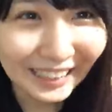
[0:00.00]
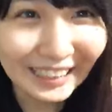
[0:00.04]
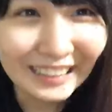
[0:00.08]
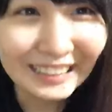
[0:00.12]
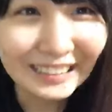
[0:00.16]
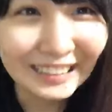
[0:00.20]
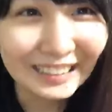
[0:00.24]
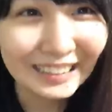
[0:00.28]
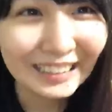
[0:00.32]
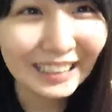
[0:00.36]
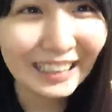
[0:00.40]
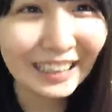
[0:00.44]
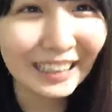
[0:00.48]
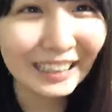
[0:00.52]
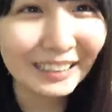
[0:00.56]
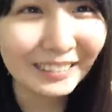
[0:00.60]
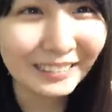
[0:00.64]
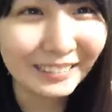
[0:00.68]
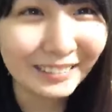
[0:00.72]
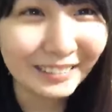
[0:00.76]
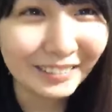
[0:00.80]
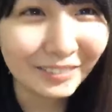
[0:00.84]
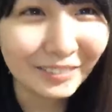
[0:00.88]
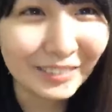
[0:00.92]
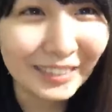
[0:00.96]
はい世界
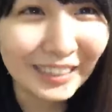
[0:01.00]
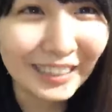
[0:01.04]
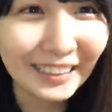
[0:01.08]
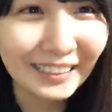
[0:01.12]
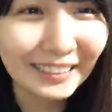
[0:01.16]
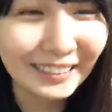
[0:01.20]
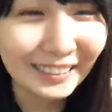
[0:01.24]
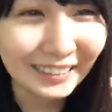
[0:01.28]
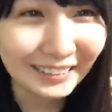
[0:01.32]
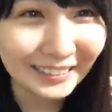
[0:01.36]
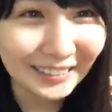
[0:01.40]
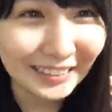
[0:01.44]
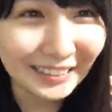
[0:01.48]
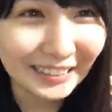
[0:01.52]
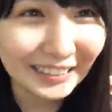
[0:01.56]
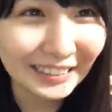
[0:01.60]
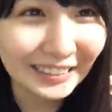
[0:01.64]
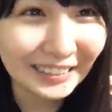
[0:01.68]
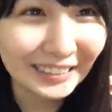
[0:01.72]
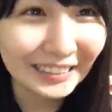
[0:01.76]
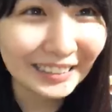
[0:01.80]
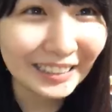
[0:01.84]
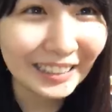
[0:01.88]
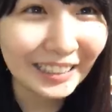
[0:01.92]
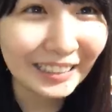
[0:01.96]
の皆さんに知っ
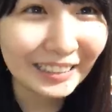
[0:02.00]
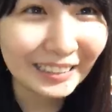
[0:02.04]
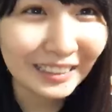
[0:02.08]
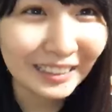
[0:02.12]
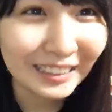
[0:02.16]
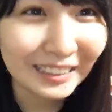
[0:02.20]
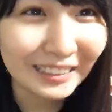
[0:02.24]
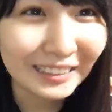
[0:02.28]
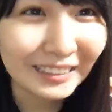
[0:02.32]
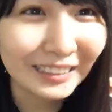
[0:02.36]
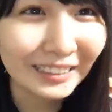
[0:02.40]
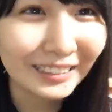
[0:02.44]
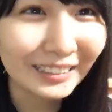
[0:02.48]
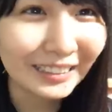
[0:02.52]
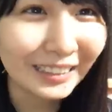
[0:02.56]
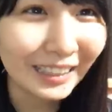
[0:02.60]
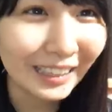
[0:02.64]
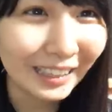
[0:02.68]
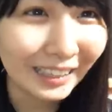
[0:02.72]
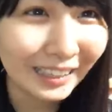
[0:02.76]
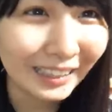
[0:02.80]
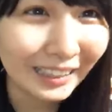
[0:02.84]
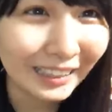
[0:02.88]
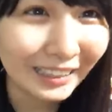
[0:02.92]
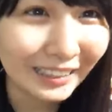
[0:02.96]
ていただけ
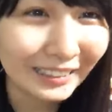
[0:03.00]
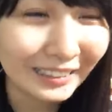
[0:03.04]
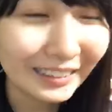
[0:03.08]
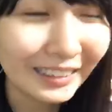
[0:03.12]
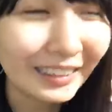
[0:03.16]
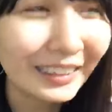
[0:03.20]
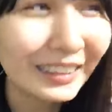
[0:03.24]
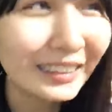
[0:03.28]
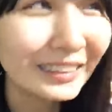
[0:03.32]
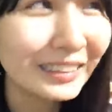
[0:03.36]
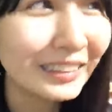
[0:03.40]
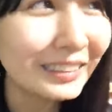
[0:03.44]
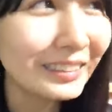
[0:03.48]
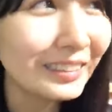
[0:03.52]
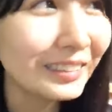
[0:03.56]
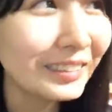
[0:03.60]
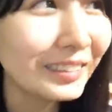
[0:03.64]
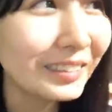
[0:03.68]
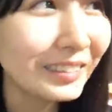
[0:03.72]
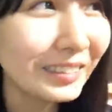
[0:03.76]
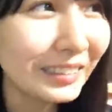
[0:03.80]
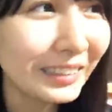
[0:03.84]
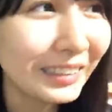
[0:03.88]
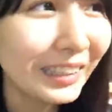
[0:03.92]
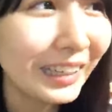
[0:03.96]
ていただける
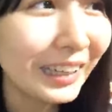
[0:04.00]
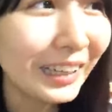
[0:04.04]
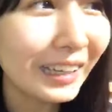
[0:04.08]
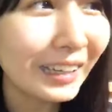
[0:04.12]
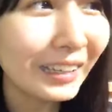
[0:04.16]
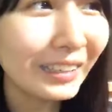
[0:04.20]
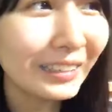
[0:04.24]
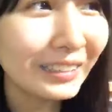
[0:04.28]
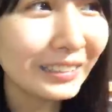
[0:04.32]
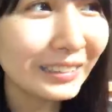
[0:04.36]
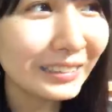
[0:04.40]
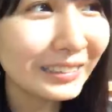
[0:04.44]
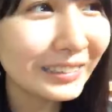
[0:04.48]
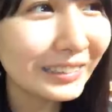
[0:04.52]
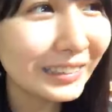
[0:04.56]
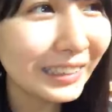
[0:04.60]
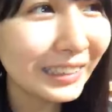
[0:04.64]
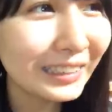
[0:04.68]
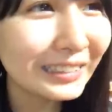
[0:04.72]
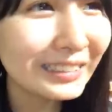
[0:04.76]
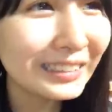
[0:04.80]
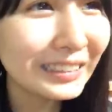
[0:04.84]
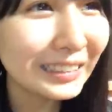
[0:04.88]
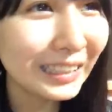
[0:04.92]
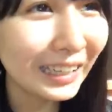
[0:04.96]
ようにそし
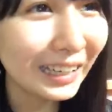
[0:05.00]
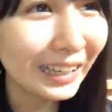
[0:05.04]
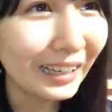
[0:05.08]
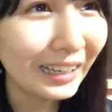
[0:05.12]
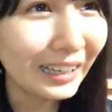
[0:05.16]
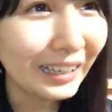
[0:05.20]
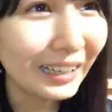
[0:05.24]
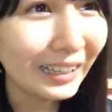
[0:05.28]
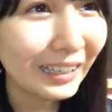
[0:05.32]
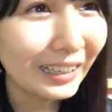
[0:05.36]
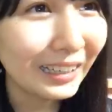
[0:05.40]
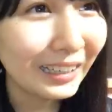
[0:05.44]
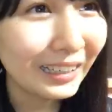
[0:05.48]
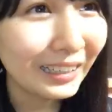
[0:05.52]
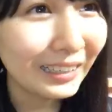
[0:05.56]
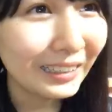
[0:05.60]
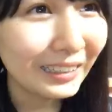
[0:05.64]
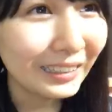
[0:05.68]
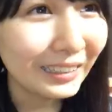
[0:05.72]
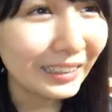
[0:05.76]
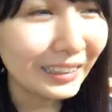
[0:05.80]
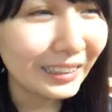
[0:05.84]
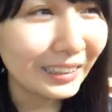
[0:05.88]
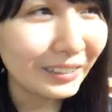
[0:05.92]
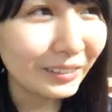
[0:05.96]
ていつか
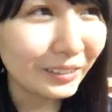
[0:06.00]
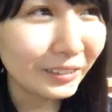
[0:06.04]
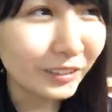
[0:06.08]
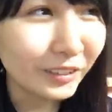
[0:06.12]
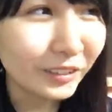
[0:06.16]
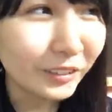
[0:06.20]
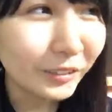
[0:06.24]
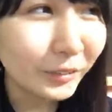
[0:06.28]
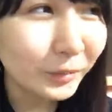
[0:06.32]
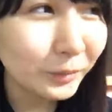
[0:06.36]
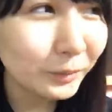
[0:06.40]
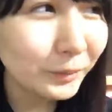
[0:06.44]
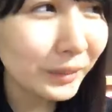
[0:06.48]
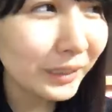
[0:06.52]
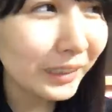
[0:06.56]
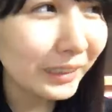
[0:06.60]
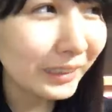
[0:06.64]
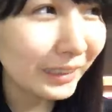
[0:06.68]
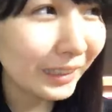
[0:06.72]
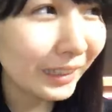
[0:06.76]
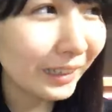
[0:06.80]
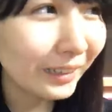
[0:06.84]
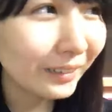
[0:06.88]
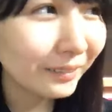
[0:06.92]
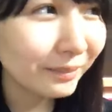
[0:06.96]
あの有名
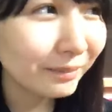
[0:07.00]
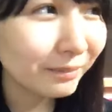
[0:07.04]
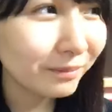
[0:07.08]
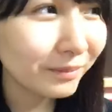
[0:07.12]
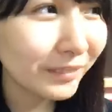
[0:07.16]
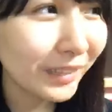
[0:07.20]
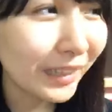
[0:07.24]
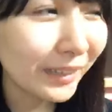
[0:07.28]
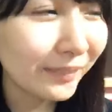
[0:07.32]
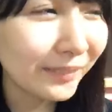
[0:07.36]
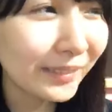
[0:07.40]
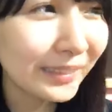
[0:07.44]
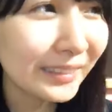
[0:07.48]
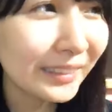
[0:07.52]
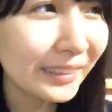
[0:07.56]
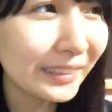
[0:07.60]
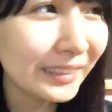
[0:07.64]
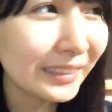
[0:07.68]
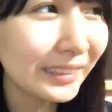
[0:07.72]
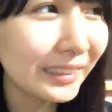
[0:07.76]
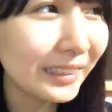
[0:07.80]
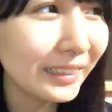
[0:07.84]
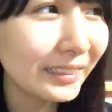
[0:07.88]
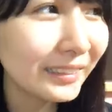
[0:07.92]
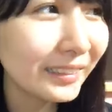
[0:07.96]
な手羽
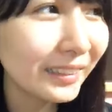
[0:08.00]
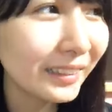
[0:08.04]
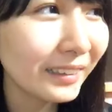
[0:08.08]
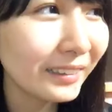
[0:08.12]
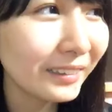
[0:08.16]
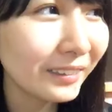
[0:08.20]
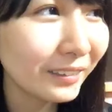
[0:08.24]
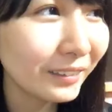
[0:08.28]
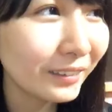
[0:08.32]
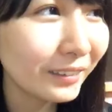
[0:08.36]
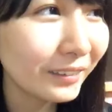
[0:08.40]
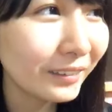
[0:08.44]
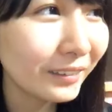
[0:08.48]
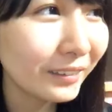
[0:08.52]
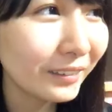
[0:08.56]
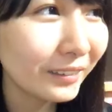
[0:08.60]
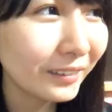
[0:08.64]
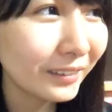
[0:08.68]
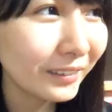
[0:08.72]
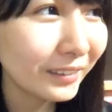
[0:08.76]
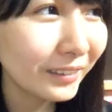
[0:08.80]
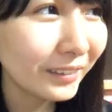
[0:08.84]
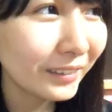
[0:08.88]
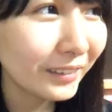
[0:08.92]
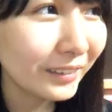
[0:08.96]
先屋さんの
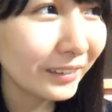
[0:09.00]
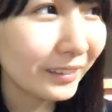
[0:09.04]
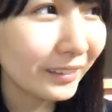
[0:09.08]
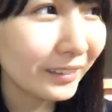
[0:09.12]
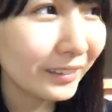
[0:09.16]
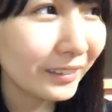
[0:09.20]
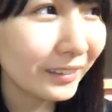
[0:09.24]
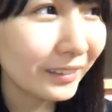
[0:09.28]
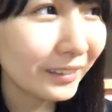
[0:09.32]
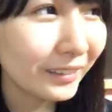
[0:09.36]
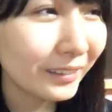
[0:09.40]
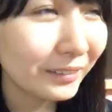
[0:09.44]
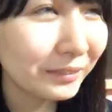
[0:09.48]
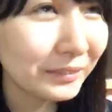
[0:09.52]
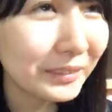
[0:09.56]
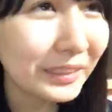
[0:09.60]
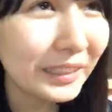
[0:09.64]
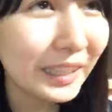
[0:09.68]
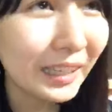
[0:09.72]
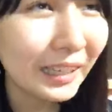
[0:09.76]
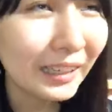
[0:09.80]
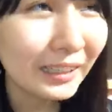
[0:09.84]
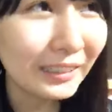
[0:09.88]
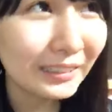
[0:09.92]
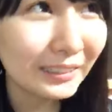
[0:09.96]
み
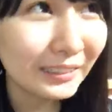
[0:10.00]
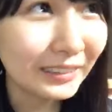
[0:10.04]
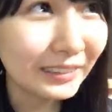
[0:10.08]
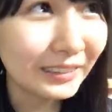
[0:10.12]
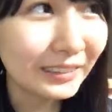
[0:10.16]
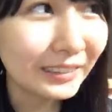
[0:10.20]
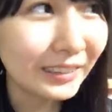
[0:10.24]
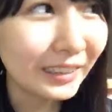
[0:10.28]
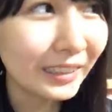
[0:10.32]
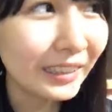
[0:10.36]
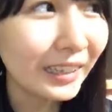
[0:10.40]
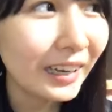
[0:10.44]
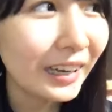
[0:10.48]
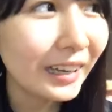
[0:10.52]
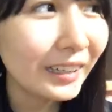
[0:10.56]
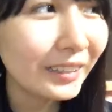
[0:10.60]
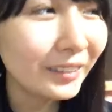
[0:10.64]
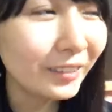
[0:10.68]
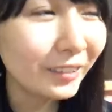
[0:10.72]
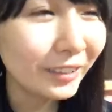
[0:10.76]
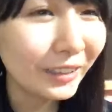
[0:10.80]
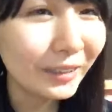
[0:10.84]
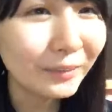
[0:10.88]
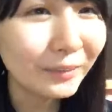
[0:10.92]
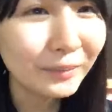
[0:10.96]
たいに世界
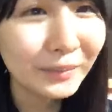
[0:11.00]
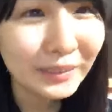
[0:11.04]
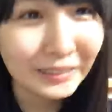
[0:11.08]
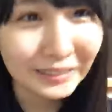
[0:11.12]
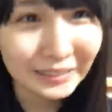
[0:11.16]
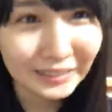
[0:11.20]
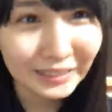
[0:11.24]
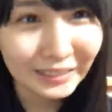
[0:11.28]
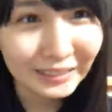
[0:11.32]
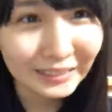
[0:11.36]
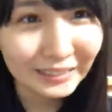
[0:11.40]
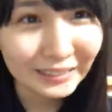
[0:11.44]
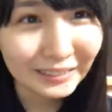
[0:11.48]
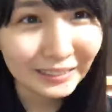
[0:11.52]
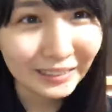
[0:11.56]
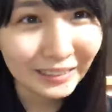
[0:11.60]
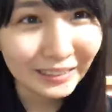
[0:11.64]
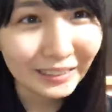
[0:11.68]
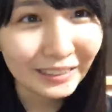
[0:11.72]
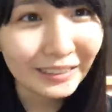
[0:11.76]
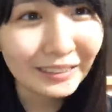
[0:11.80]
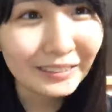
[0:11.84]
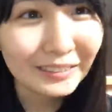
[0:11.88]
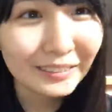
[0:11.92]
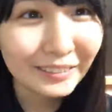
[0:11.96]
の山ちゃんにな
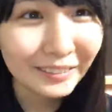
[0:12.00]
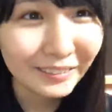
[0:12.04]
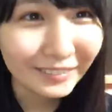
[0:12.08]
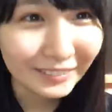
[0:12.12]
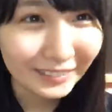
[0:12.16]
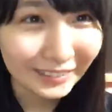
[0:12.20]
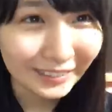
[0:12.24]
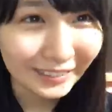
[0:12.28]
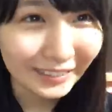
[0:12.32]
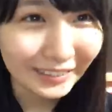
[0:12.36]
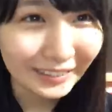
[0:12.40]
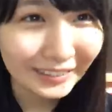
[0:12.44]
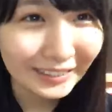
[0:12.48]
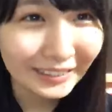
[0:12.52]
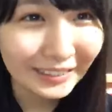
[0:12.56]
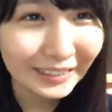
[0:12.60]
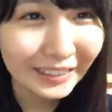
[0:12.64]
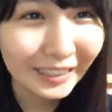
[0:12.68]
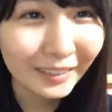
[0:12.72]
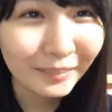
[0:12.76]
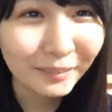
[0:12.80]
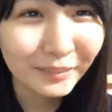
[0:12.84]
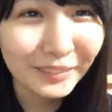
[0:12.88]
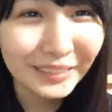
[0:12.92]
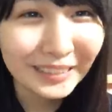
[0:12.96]
れるように
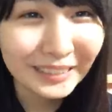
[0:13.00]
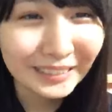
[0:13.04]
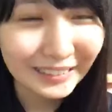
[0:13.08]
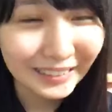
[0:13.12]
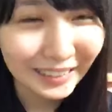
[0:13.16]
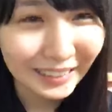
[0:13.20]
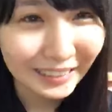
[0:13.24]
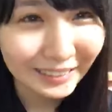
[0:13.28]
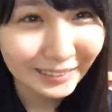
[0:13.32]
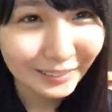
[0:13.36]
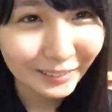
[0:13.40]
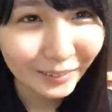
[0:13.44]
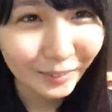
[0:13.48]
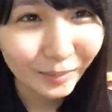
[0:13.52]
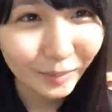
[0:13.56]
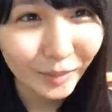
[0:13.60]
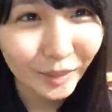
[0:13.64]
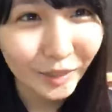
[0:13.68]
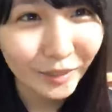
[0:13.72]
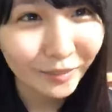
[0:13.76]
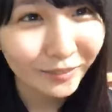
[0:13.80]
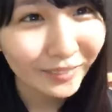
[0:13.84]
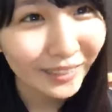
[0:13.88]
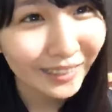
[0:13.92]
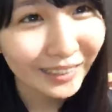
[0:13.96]
頑張りたいと思
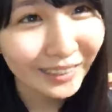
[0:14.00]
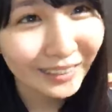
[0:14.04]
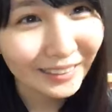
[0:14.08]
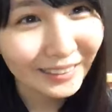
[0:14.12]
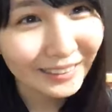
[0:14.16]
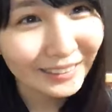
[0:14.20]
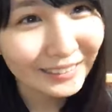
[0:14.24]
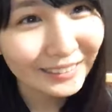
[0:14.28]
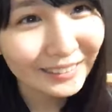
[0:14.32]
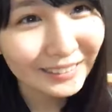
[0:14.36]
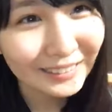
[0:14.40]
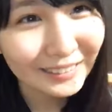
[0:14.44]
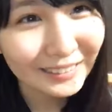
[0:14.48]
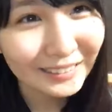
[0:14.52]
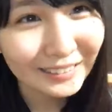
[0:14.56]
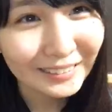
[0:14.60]
います